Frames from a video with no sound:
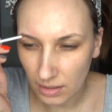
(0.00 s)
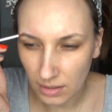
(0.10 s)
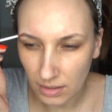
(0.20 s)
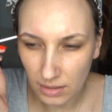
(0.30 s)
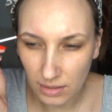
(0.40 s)

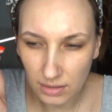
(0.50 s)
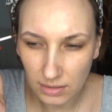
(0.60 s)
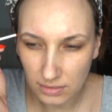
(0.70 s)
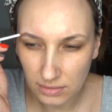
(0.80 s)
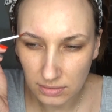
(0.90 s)
Eee,
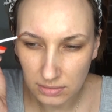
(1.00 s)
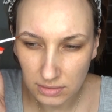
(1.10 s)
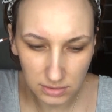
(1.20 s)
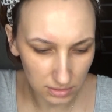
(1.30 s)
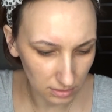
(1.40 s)
no
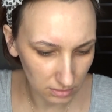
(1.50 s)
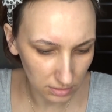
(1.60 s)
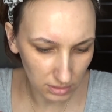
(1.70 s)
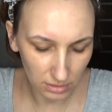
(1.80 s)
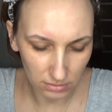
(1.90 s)
i co?
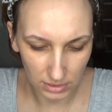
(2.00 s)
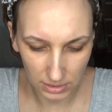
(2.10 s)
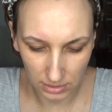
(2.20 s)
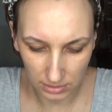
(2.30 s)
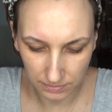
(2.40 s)
No i
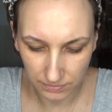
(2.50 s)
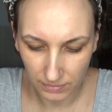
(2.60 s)
nakładam.